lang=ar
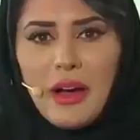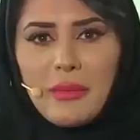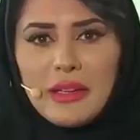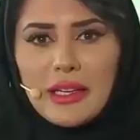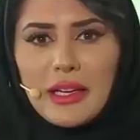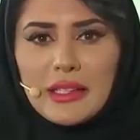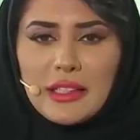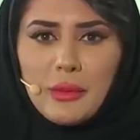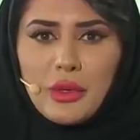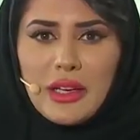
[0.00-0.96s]
محمد
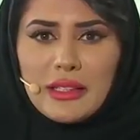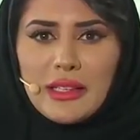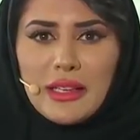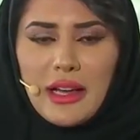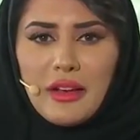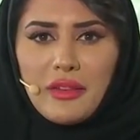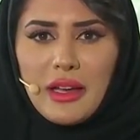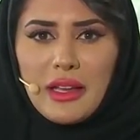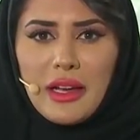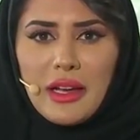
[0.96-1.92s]
الخطيب ويعطيك
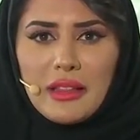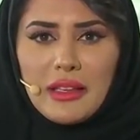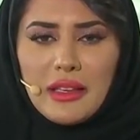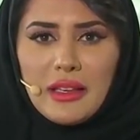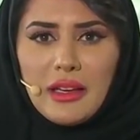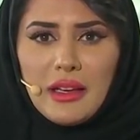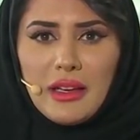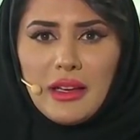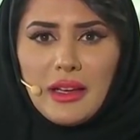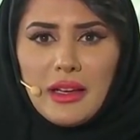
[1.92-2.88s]
العافيه على هذه
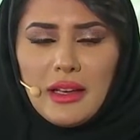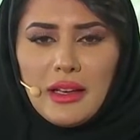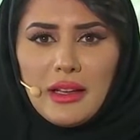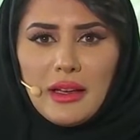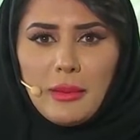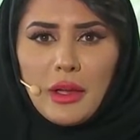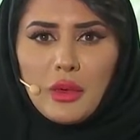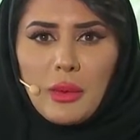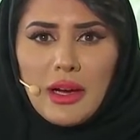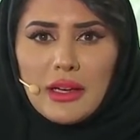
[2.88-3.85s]
آه،
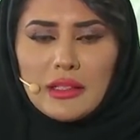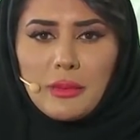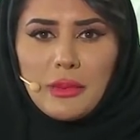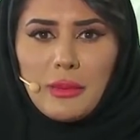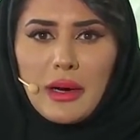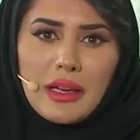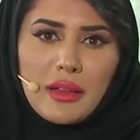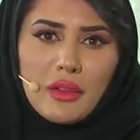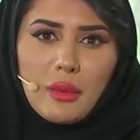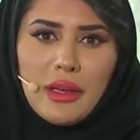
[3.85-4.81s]
المعلومات من
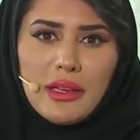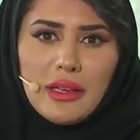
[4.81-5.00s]
معرض دبي